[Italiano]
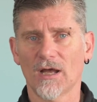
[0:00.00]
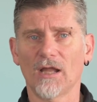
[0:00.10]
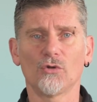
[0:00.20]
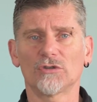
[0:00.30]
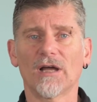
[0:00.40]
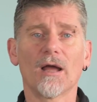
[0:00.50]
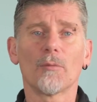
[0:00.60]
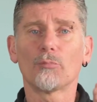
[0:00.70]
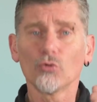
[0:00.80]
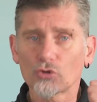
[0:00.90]
Allora,
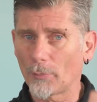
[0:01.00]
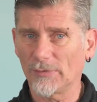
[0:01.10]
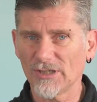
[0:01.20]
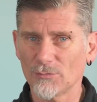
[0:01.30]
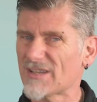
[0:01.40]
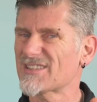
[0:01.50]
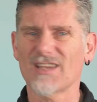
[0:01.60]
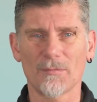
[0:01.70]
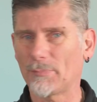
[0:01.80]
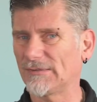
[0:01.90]
punto primo è
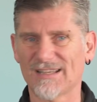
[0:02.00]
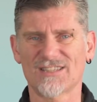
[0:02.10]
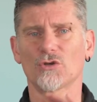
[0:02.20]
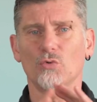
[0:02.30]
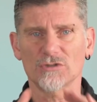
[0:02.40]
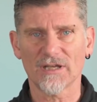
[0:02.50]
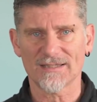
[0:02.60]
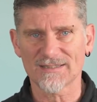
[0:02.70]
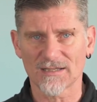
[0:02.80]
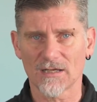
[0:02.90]
sempre la
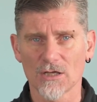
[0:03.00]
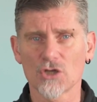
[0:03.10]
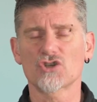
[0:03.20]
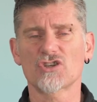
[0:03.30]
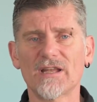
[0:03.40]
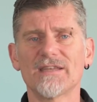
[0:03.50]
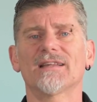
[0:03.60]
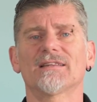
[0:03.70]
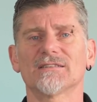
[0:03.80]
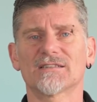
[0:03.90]
sicurezza. Scegli
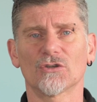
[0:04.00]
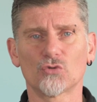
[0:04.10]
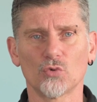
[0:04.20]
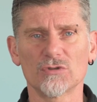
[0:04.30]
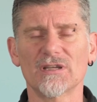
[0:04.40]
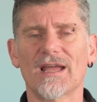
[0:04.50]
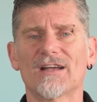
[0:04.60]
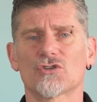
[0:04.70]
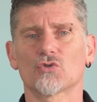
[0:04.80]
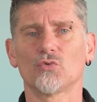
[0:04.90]
attrezzature
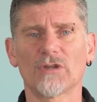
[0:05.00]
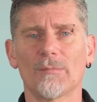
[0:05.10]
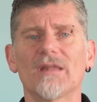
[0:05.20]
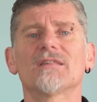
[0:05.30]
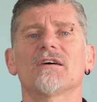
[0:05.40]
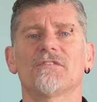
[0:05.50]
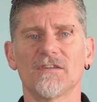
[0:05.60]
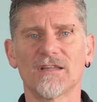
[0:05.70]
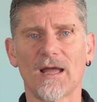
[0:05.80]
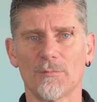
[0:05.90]
assolutamente
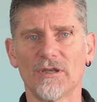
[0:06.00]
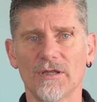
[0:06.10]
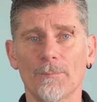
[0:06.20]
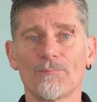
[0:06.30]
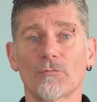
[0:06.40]
affidabili.